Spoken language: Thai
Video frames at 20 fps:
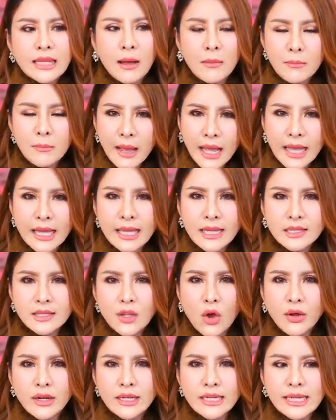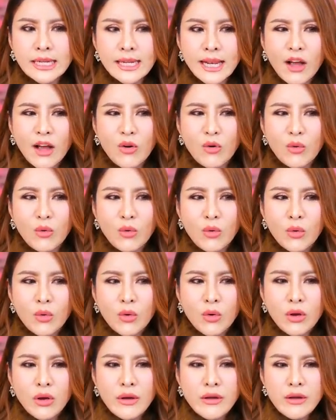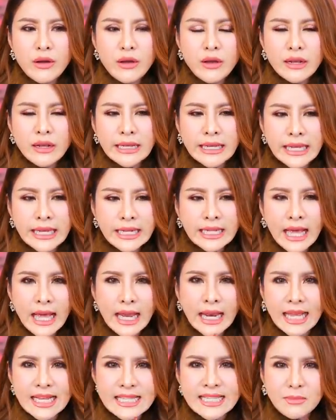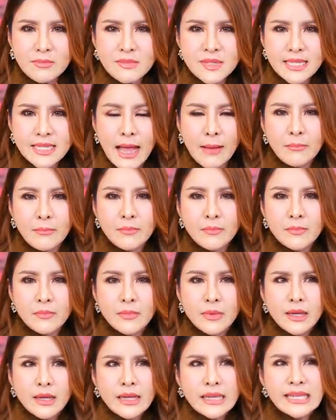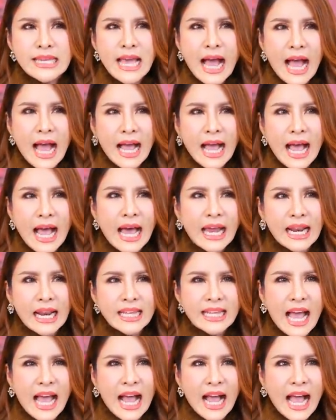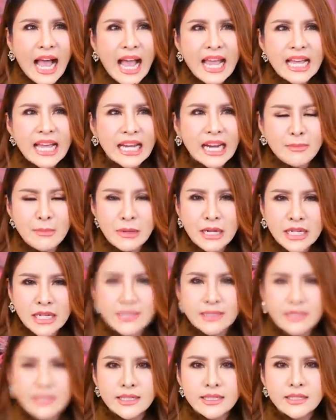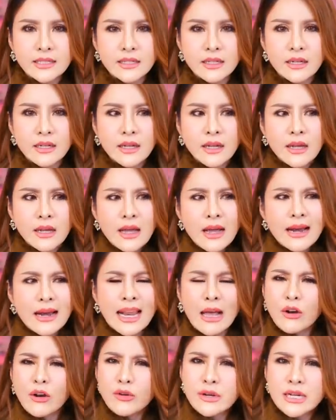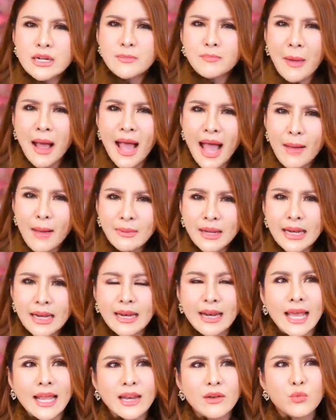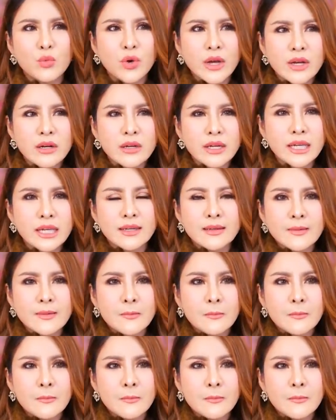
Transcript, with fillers: ทำไมตอนที่เราคิดอะไรซ้ำๆอยากอยากให้อะไรมันเกิดขึ้นแล้วเรานึกภาพเล่นๆเว้ยเฮ้ย